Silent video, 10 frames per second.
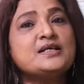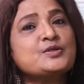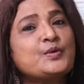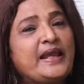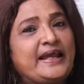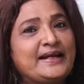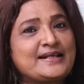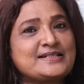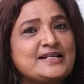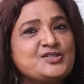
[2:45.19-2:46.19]
సో హెయిర్
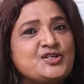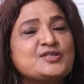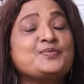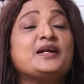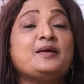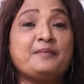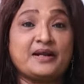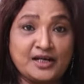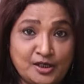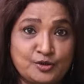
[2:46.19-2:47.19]
ఎక్స్టెన్షన్స్ వల్ల
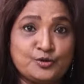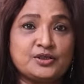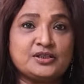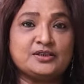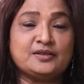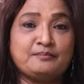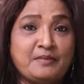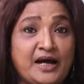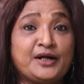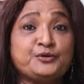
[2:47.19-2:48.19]
మన లుక్
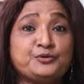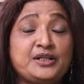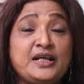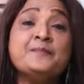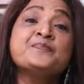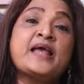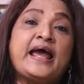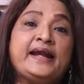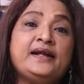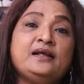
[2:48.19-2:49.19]
మారుతుంది
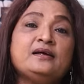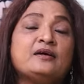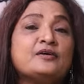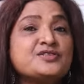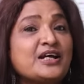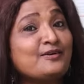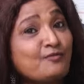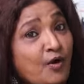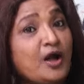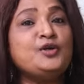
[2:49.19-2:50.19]
అండ్ చాలా
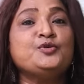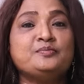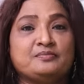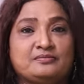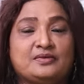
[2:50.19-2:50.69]
వాల్యూమ్